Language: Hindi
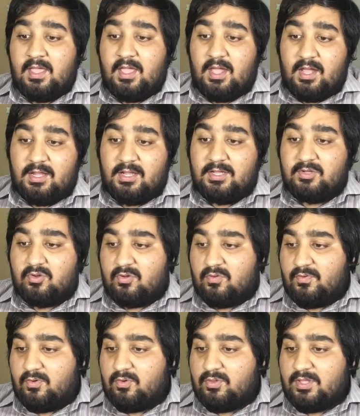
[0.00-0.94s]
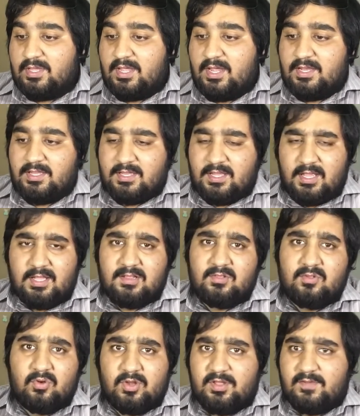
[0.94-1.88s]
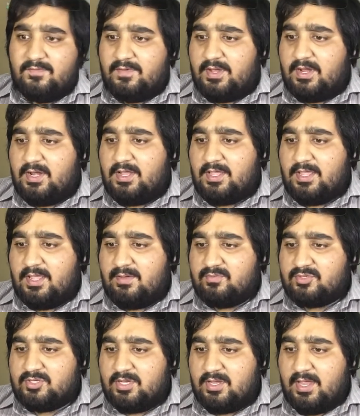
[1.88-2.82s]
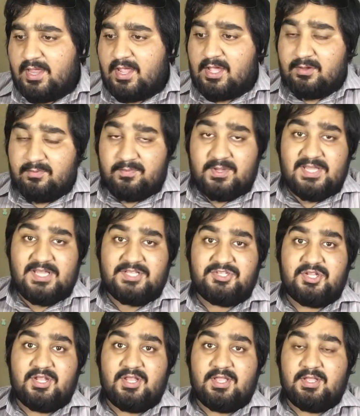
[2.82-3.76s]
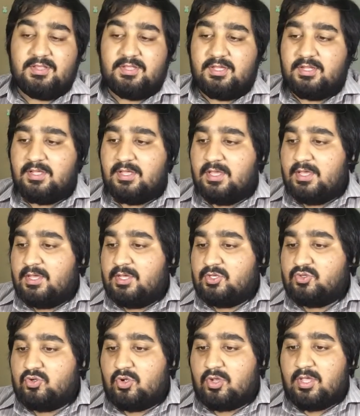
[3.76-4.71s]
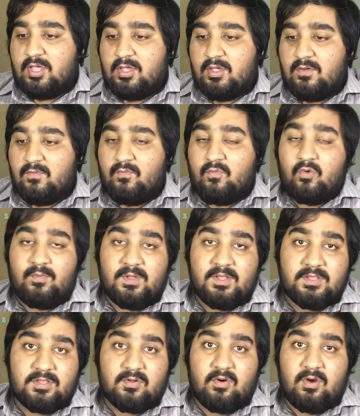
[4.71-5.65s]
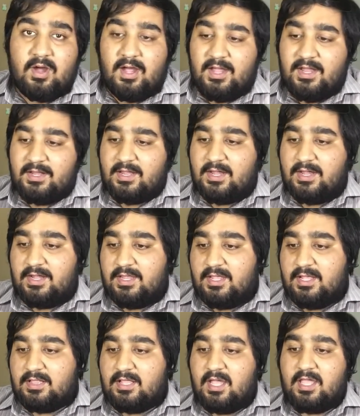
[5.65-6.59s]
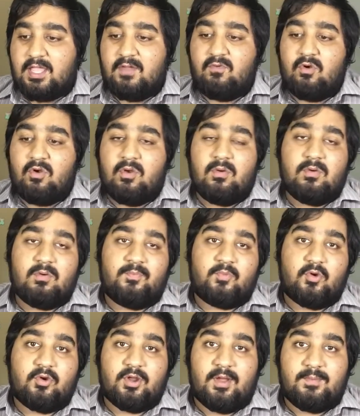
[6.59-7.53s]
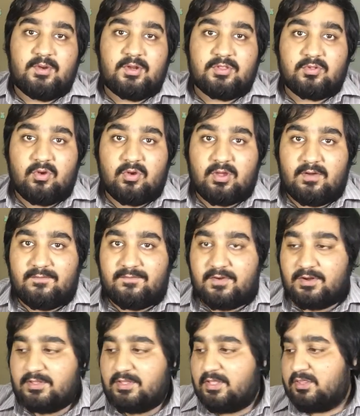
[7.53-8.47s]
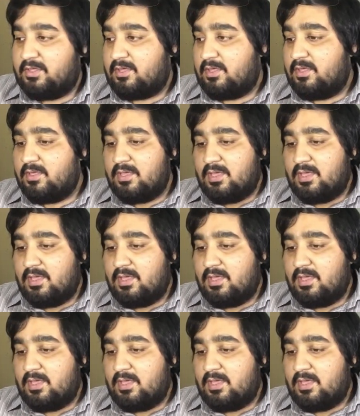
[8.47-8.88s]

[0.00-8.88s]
अगली जो न्यूज़ है यार ये थोड़ी वियर लगी है मुझे एक कंपनी है चाइना के अंदर जो कि वुमेंस को हायर कर रही है ताकि वो प्रोग्रामर्स को कंफर्ट दे सके